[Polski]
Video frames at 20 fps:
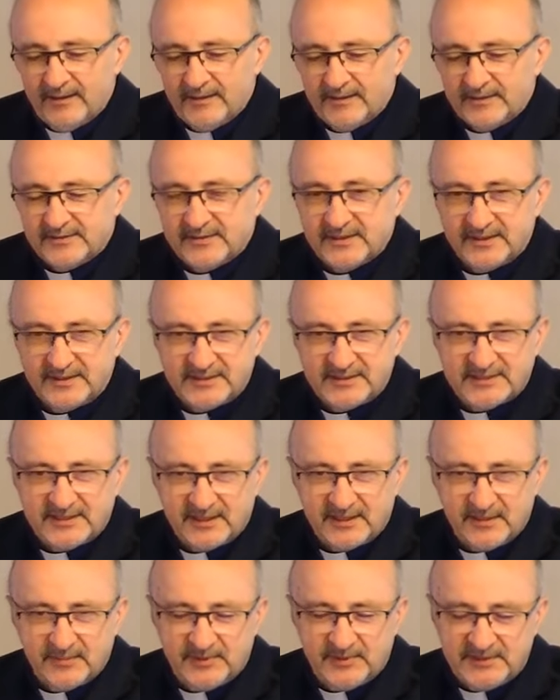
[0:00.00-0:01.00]
Tradycja
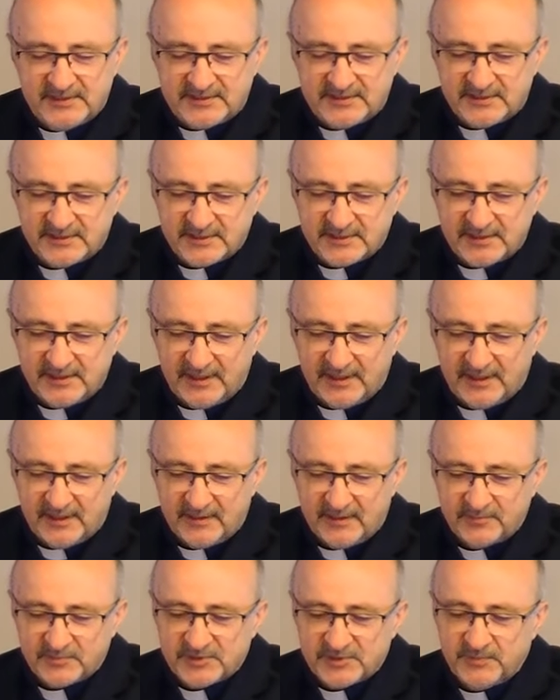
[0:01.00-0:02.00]

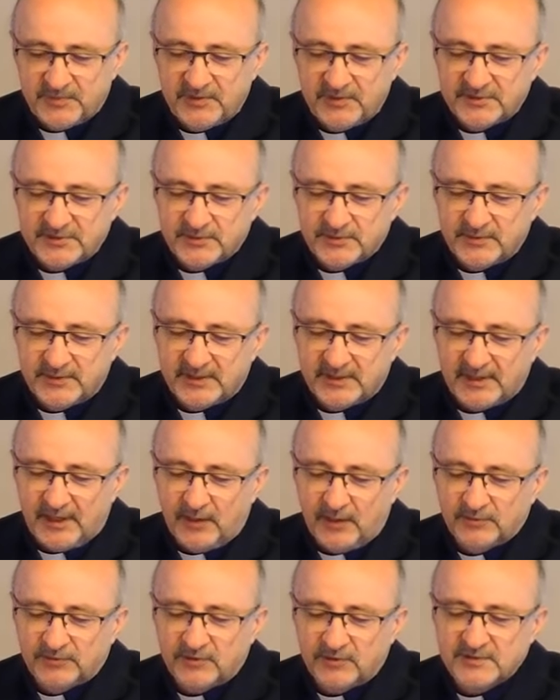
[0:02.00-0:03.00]
rabinistyczna przypisuje
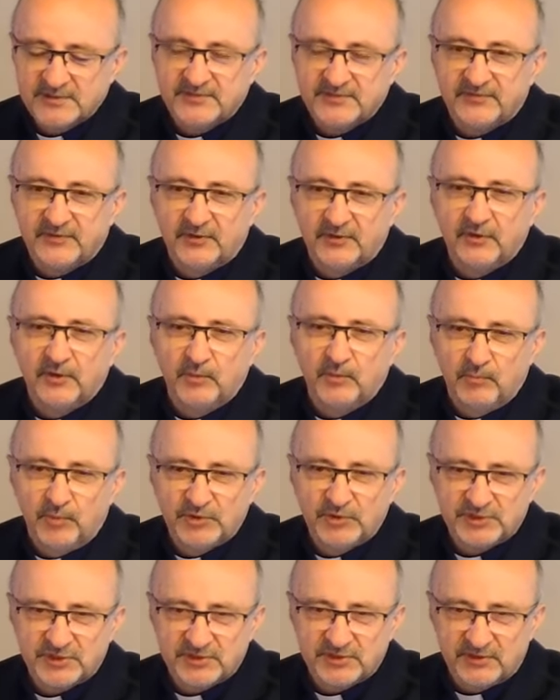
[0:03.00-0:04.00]
autorstwo
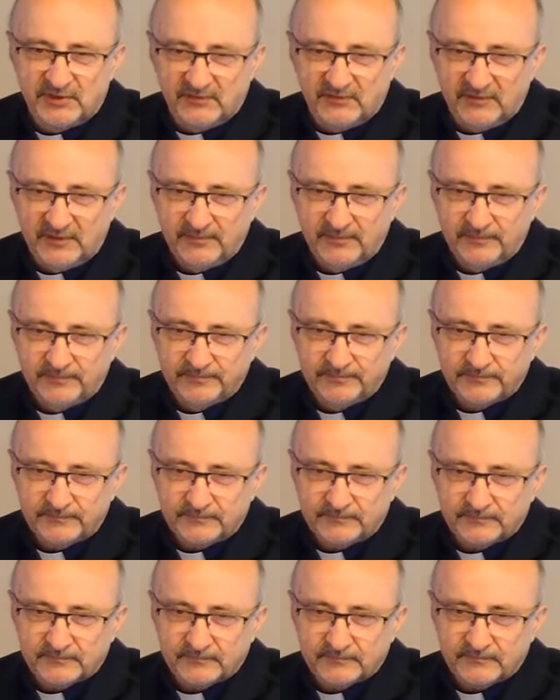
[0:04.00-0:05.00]
Mojżeszowi,
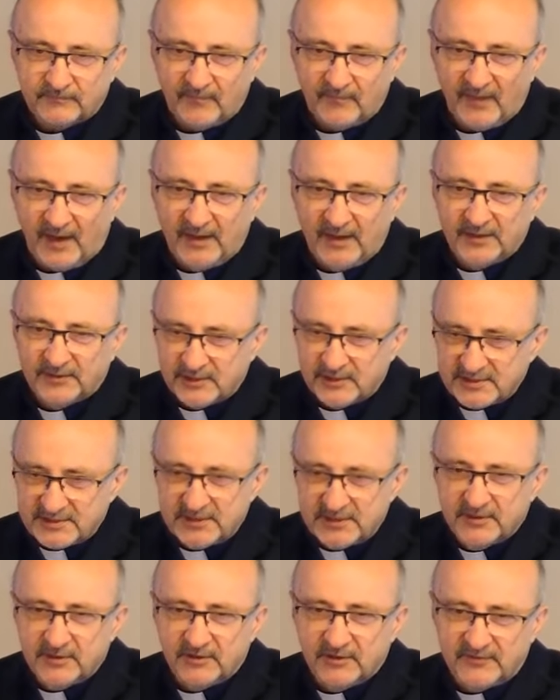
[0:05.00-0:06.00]
ale to jest
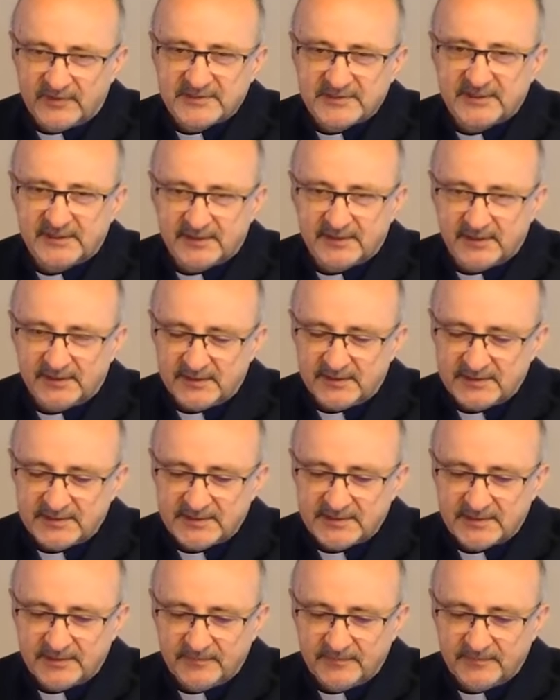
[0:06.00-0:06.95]
tylko kwestia tradycji.